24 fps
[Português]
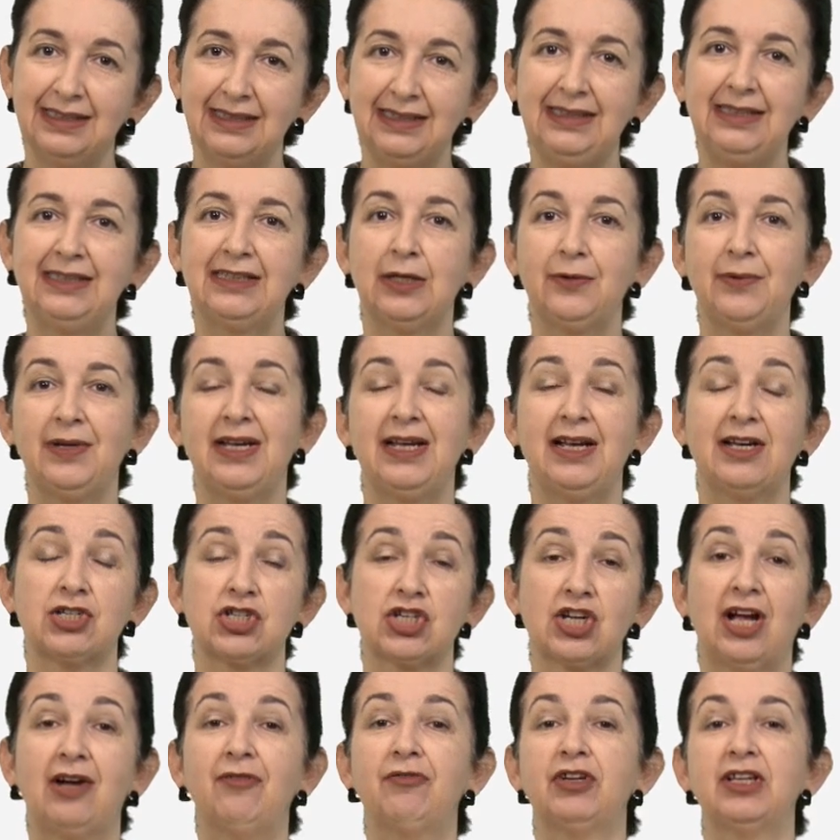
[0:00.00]
Então ele
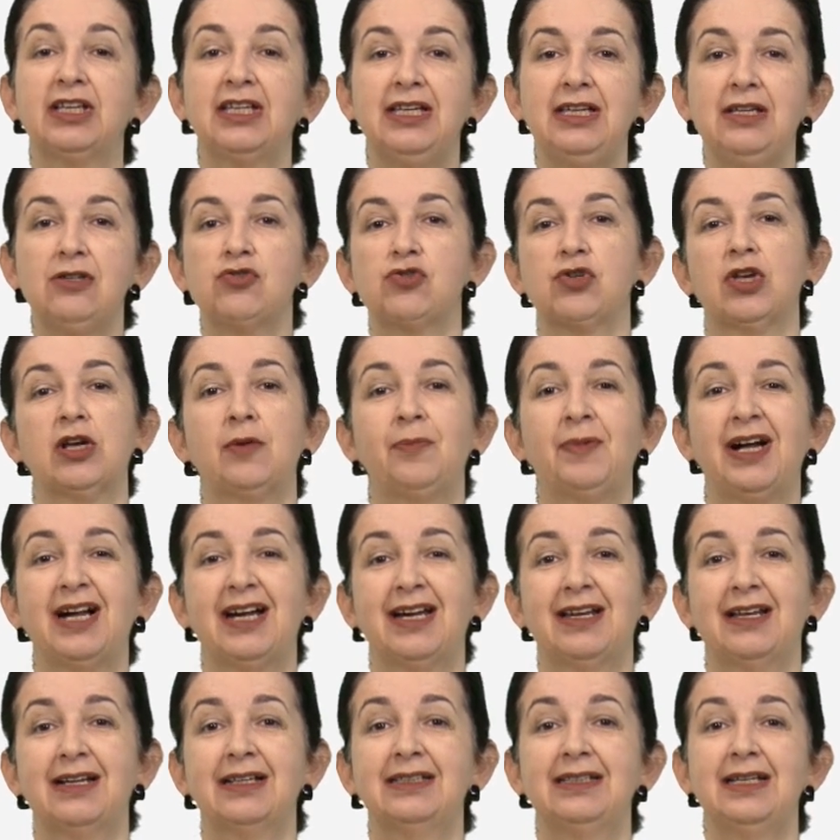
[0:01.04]
achava que isso era uma
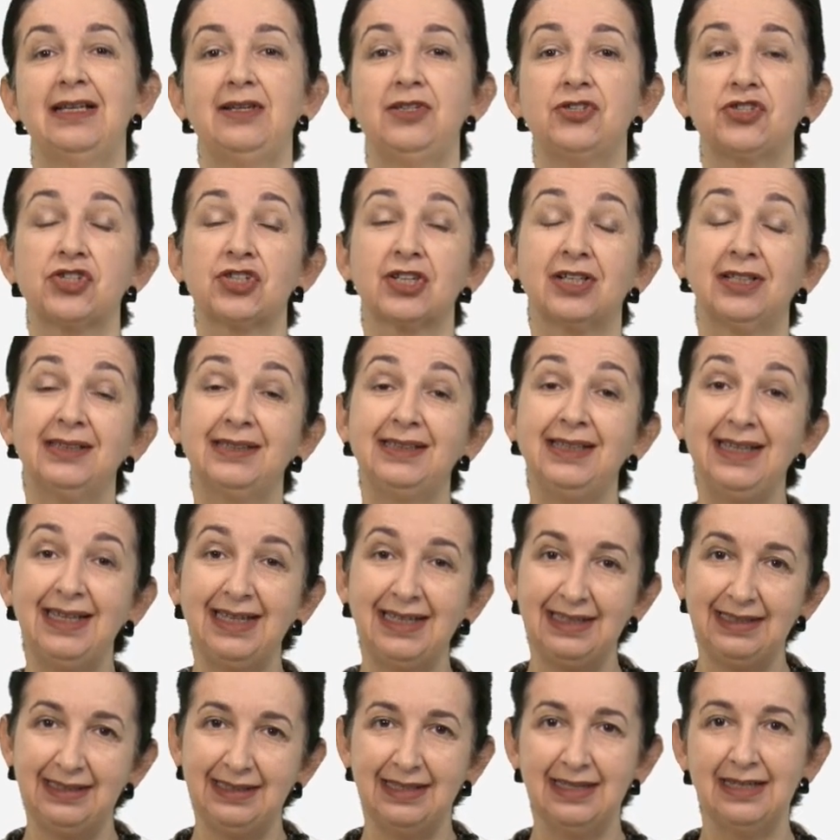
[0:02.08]
característica
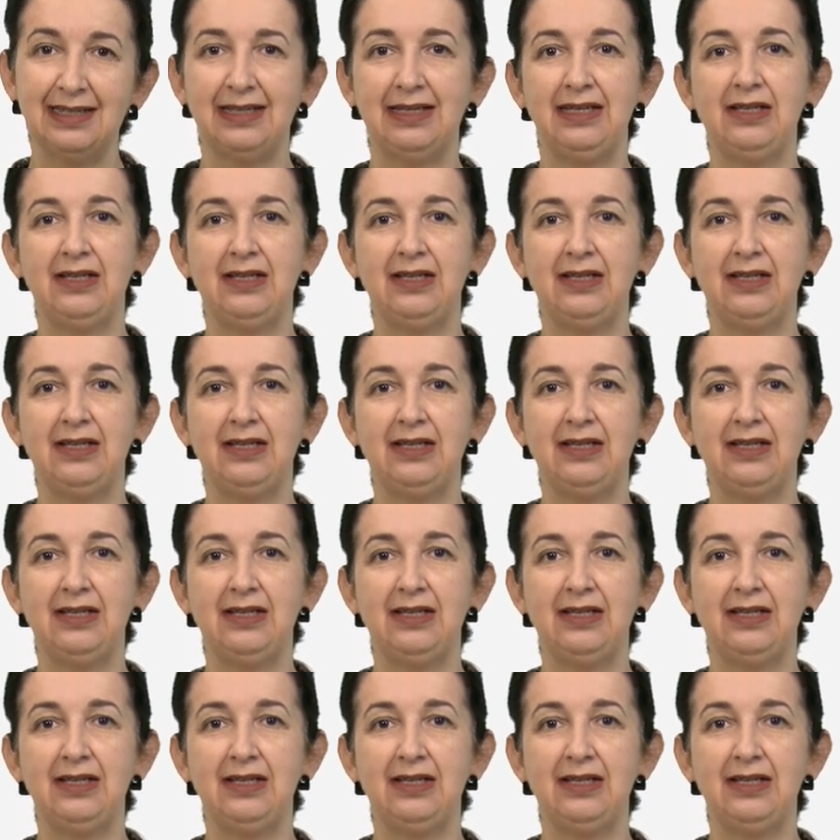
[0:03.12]
dele.